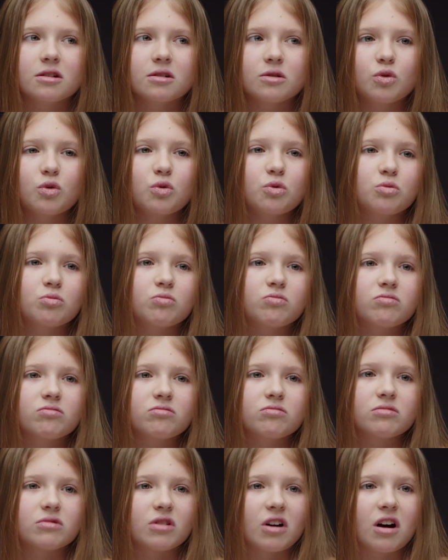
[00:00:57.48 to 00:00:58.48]
ну,
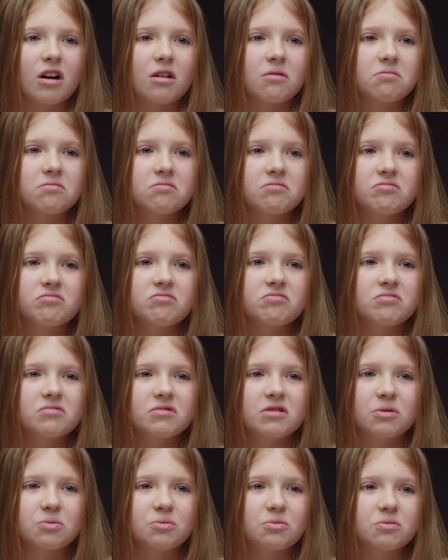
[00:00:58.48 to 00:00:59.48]
да,
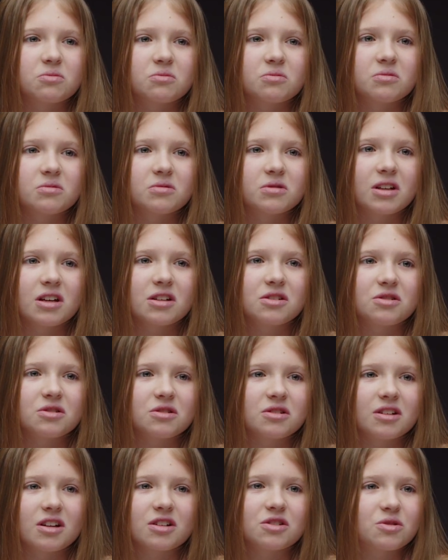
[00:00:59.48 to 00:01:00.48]
там, я,
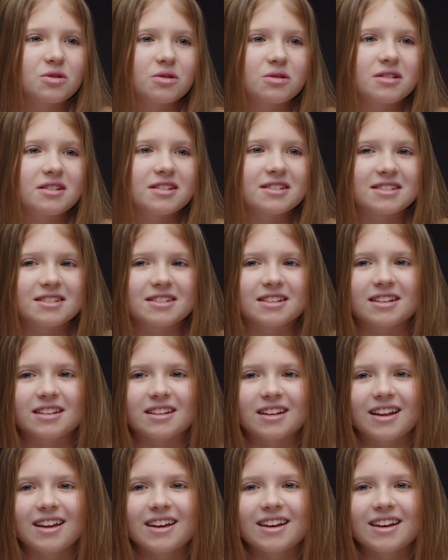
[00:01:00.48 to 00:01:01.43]
я что-то не сделала.